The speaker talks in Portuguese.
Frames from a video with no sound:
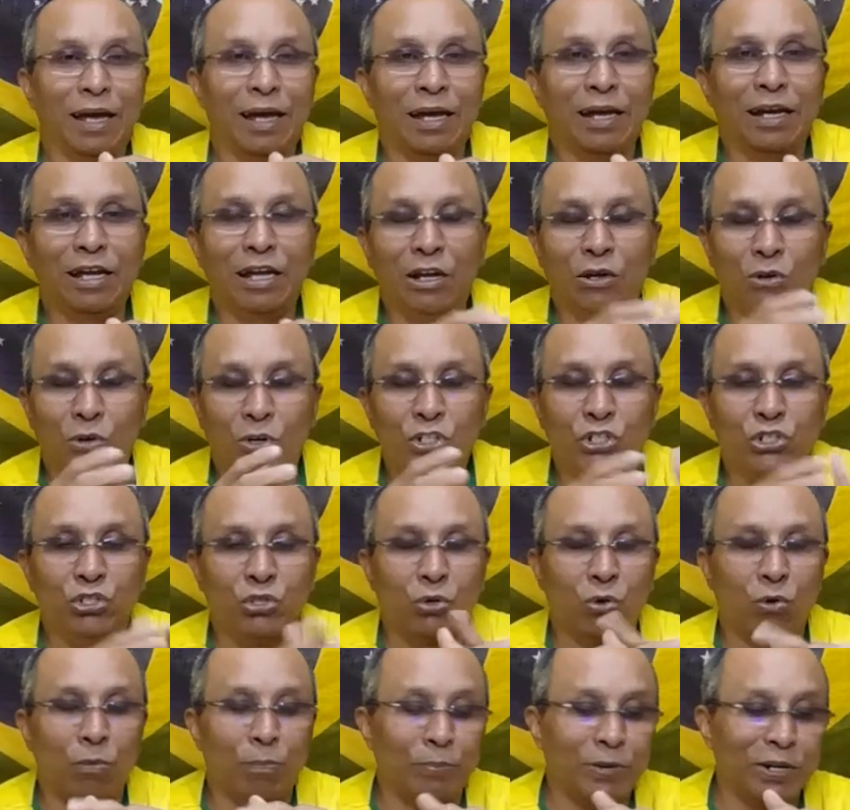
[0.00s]
ele
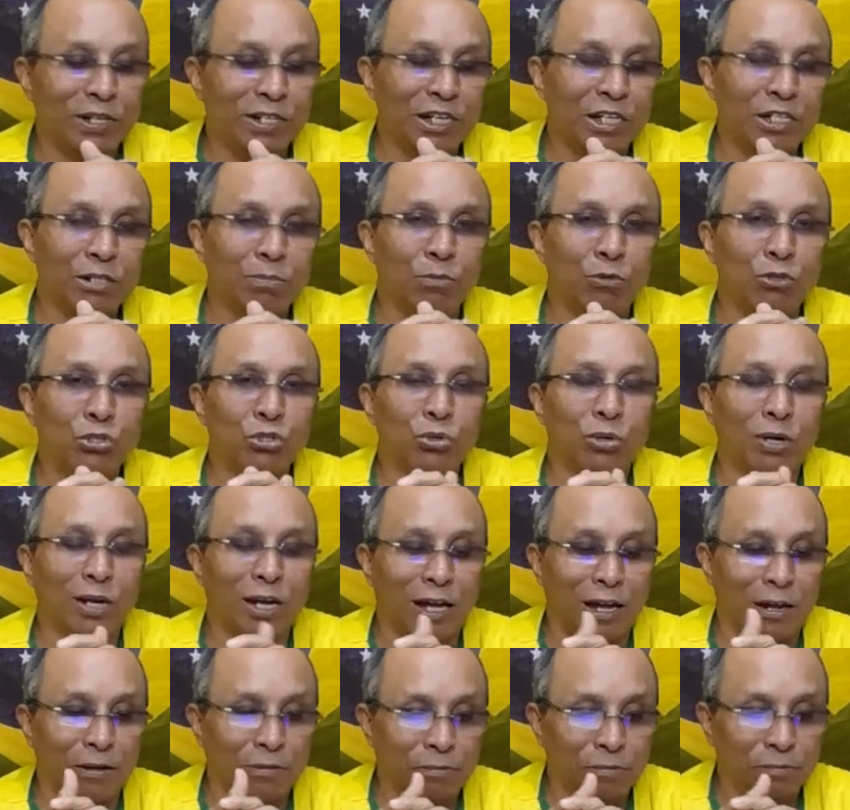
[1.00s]
elogiou o presidente
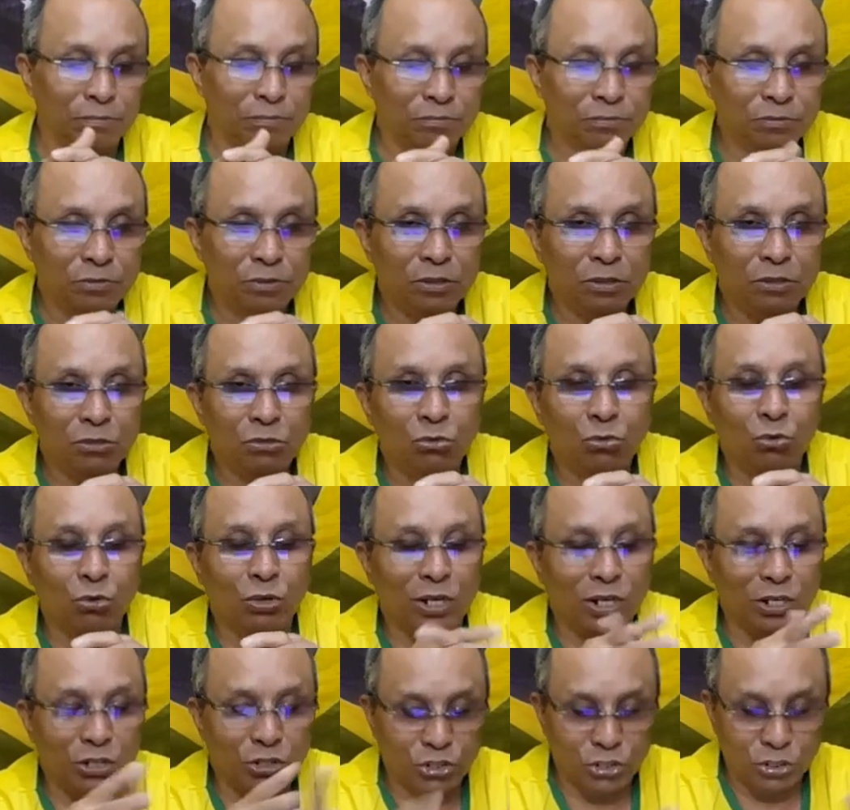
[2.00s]
Bolsonaro
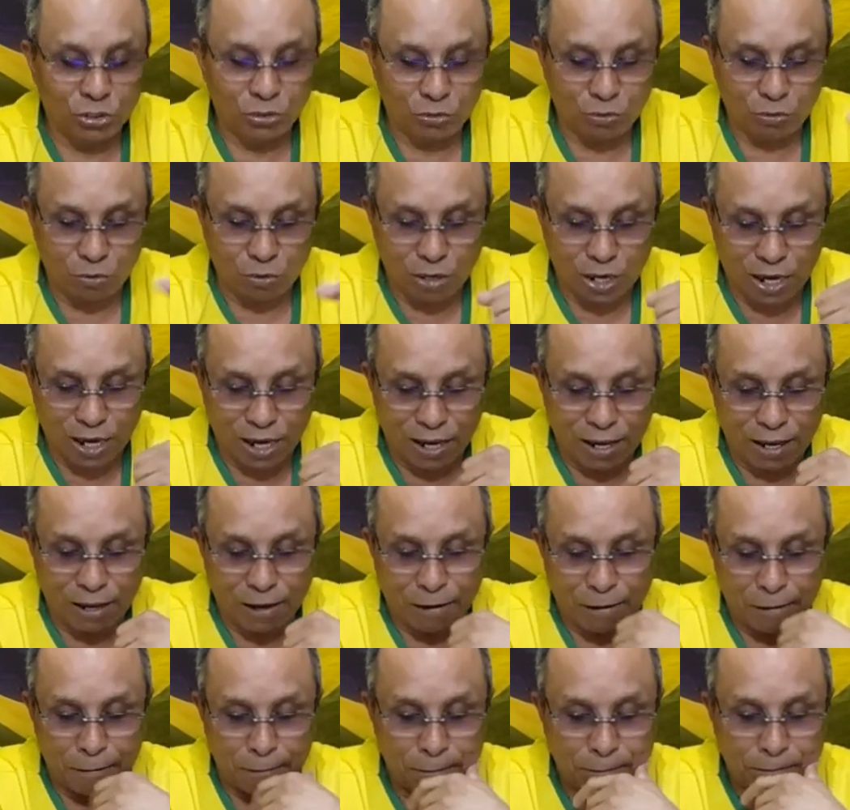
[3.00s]
durante
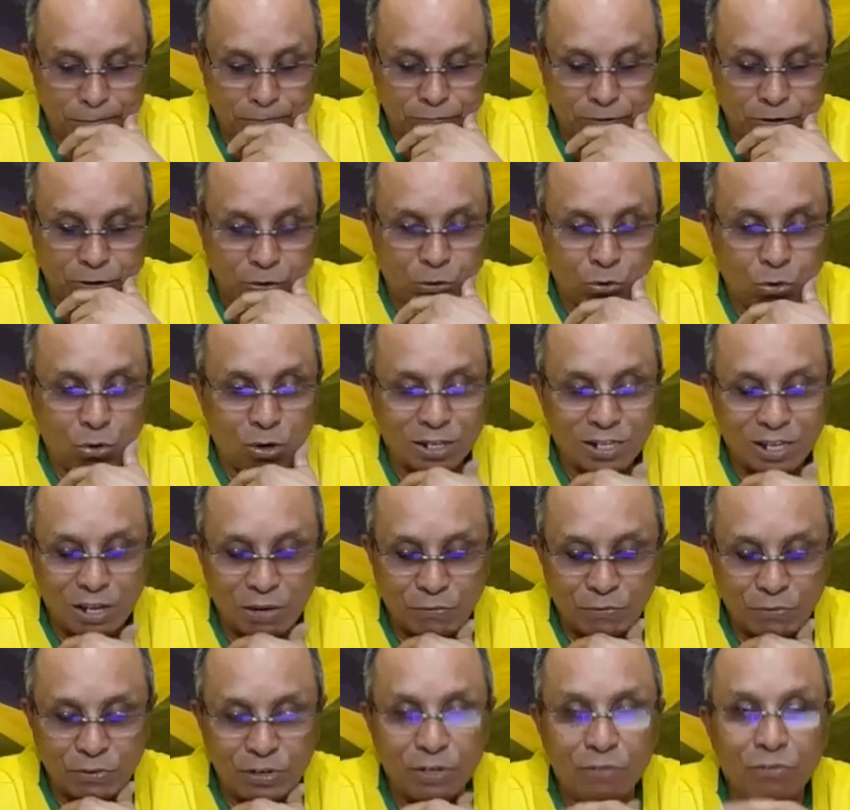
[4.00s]
é, Roda
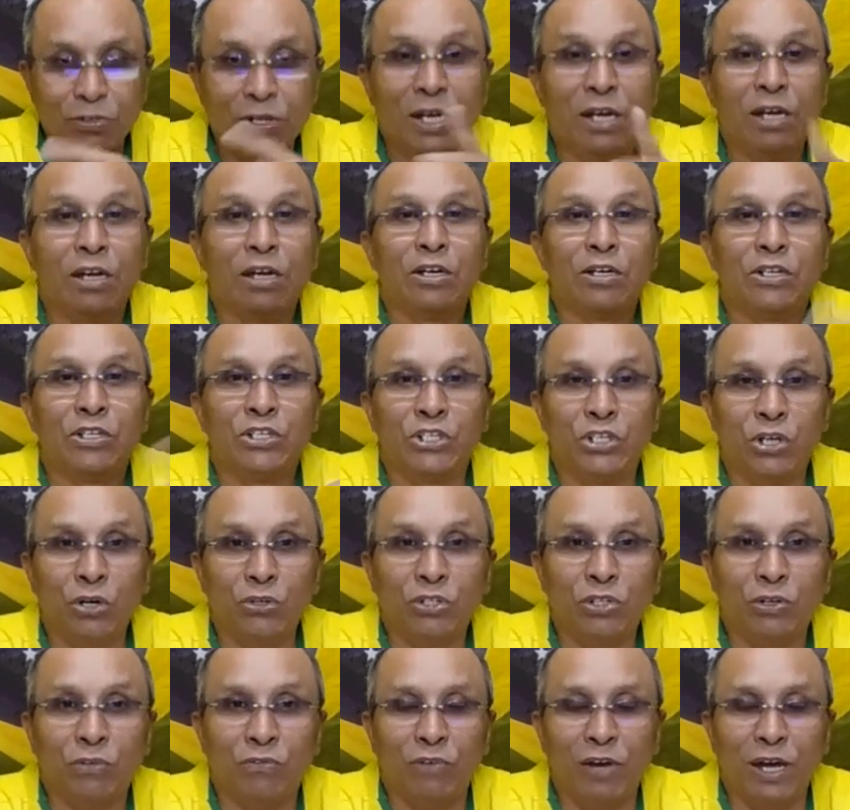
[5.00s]
Viva. Se eu
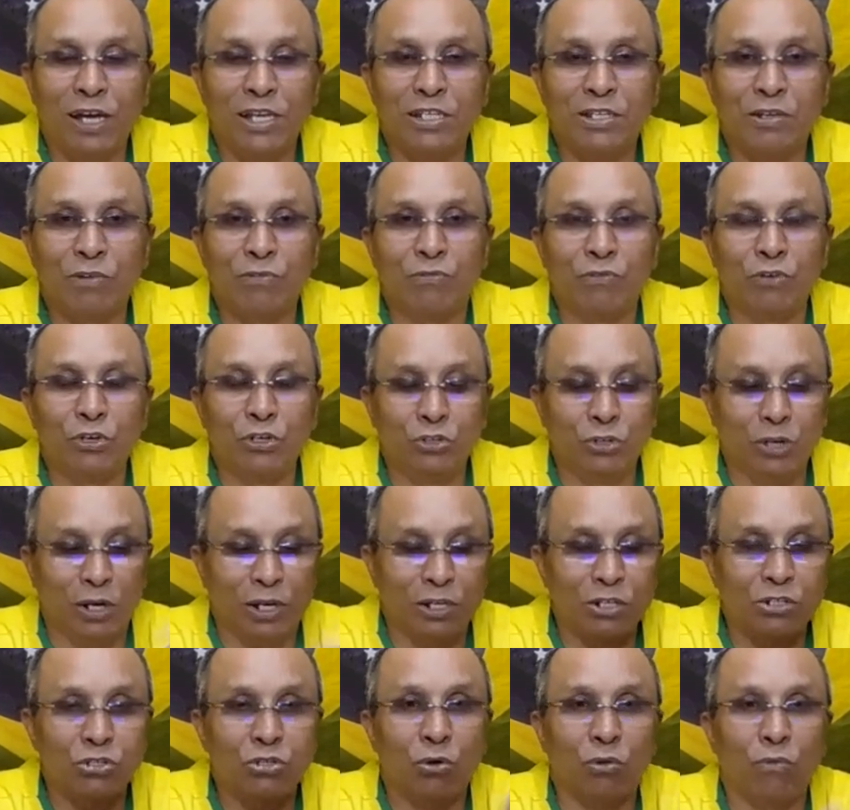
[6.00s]
tivesse vídeo
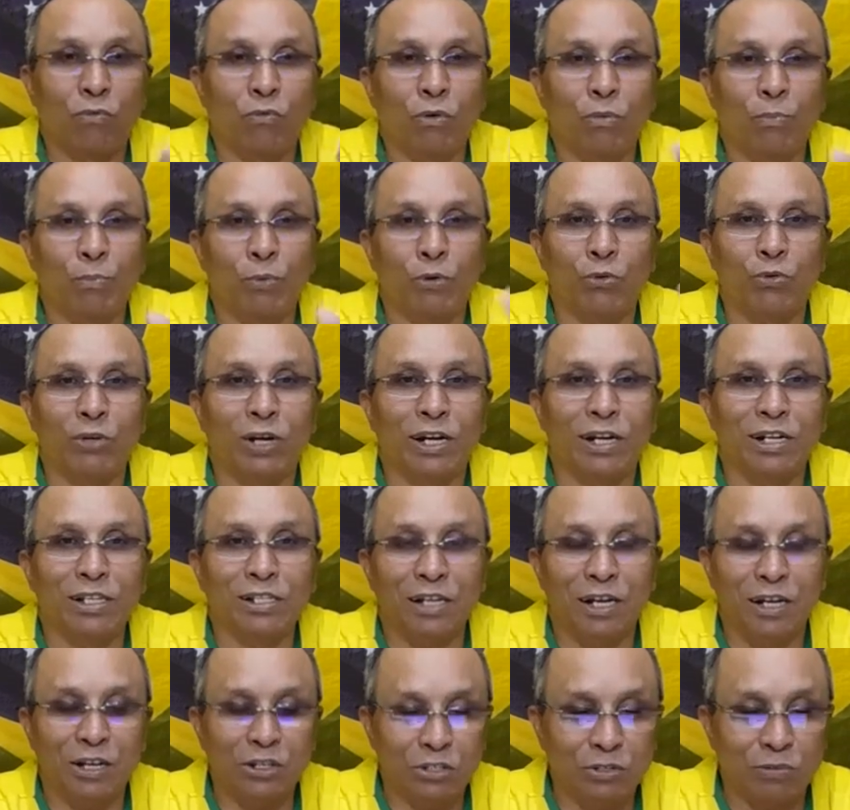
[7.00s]
aqui, se eu vou procurar na
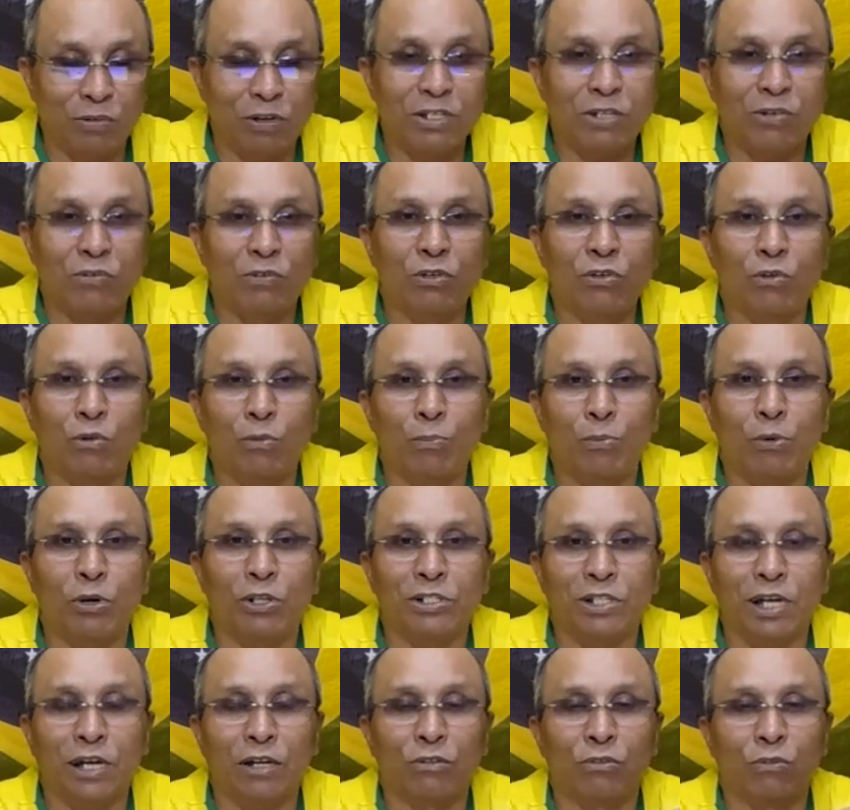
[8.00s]
internet, tivesse vídeo, eu vou
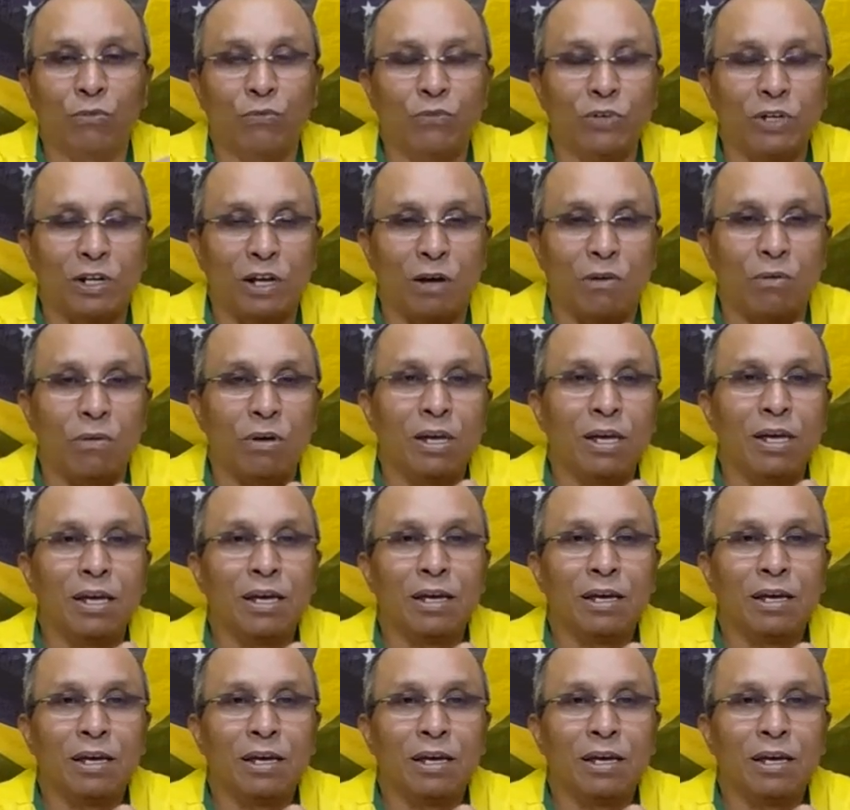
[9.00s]
postar aqui no final.